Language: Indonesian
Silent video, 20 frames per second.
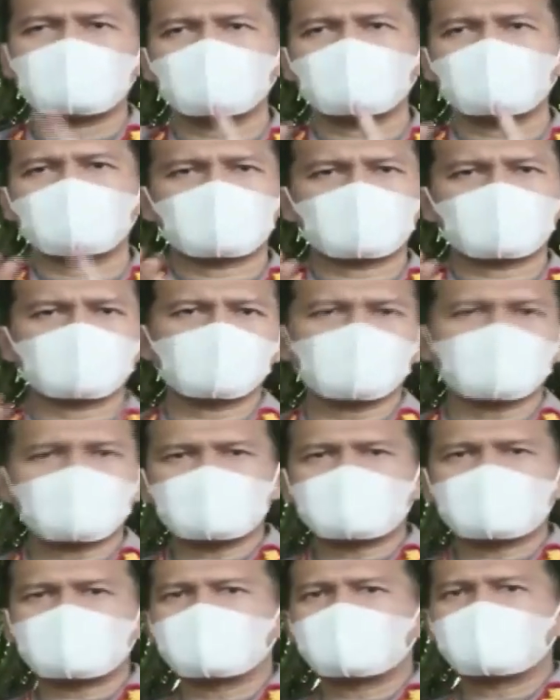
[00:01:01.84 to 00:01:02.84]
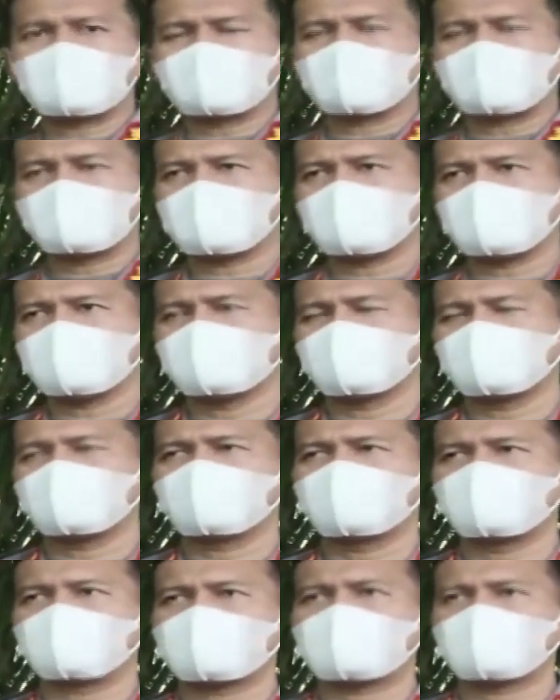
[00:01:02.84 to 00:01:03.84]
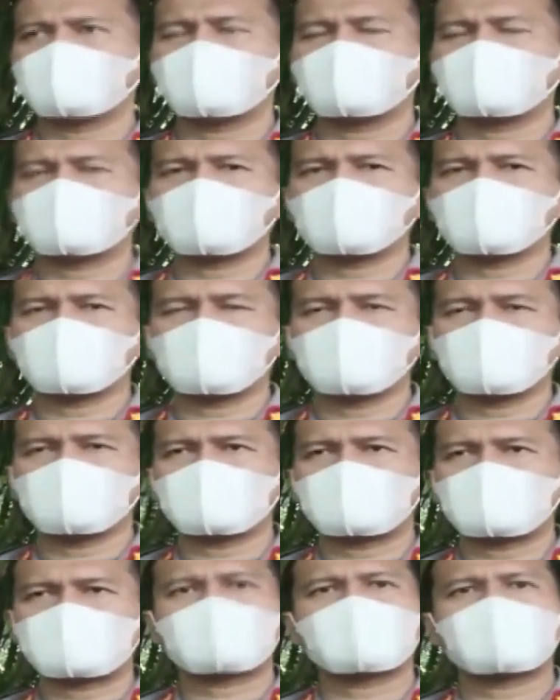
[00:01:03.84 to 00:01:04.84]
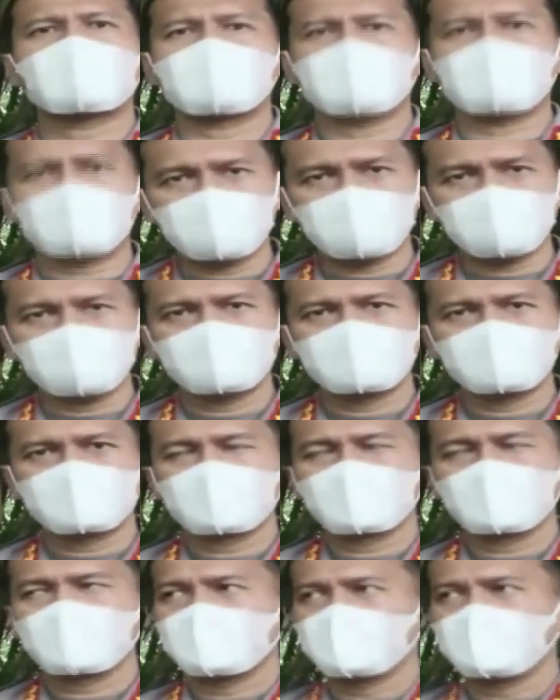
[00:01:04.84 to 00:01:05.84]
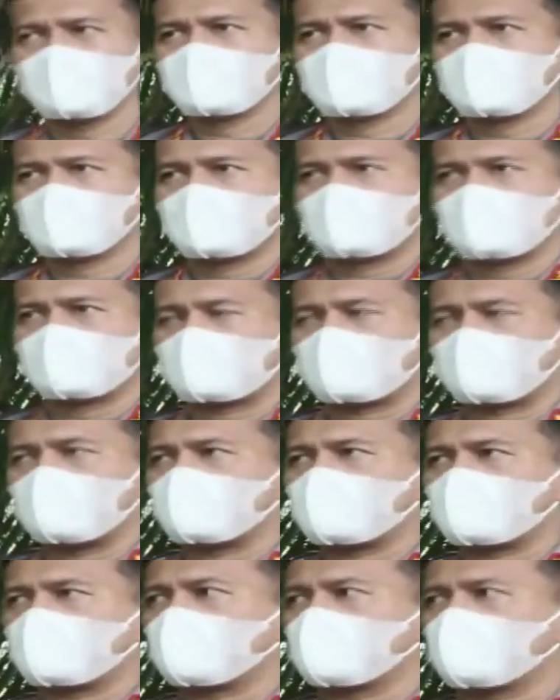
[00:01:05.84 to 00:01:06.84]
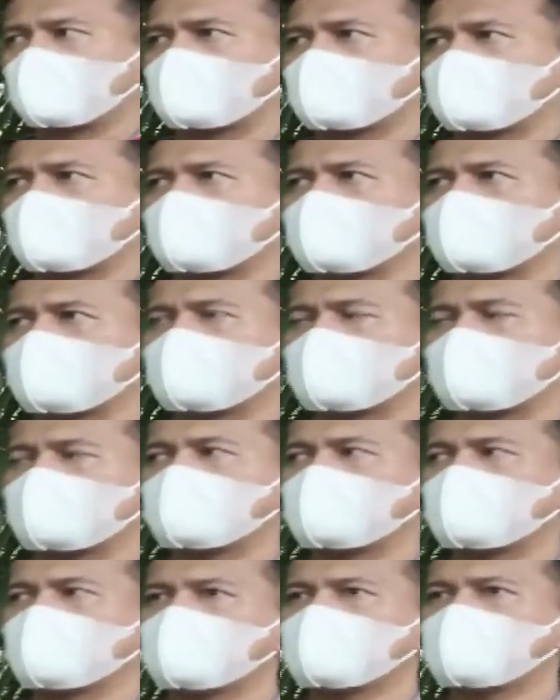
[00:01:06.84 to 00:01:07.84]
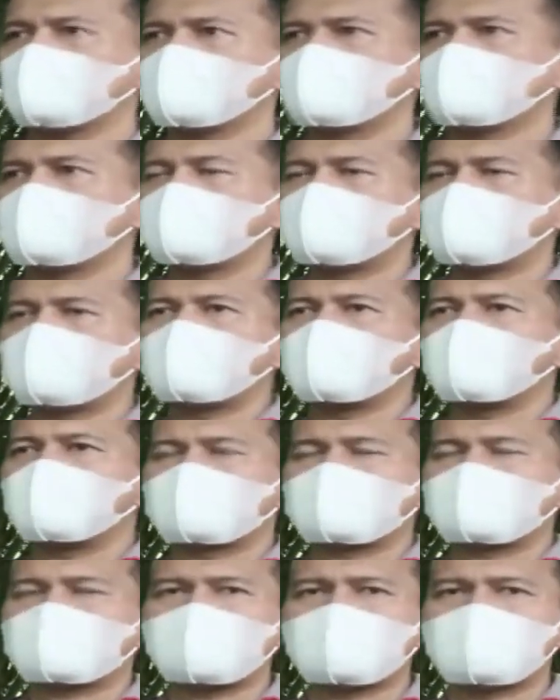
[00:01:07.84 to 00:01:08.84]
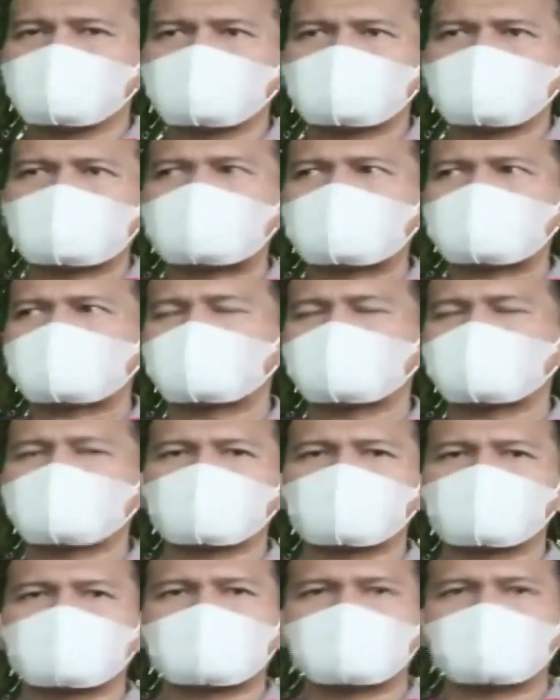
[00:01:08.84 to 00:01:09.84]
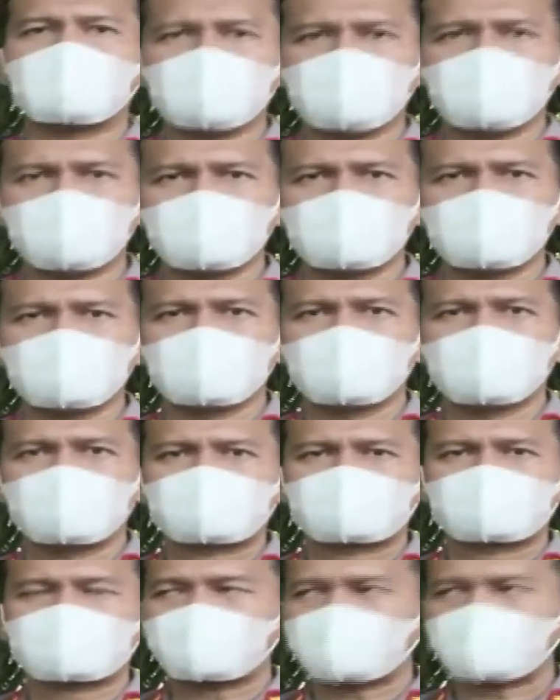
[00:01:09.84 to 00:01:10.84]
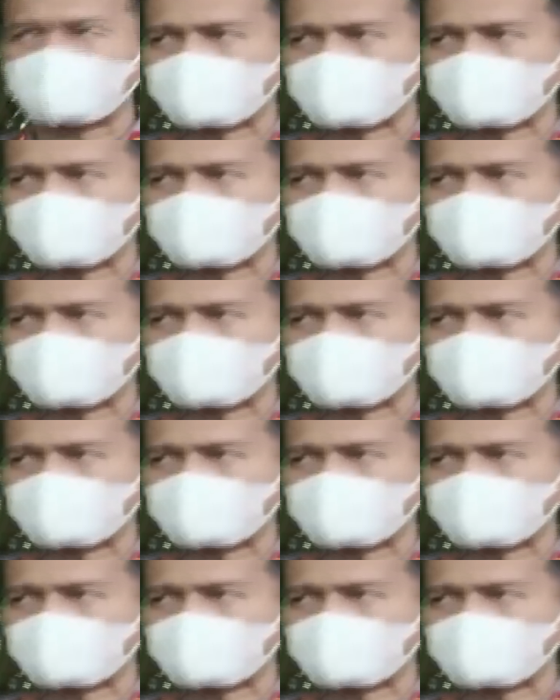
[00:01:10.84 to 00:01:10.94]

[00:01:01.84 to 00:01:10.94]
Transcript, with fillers: ada dua protokol yang dilanggar. Pertama protokol kesehatan. Hmm. Kalau protokol kesehatan itu 50% kapasitas perahu. Yeah.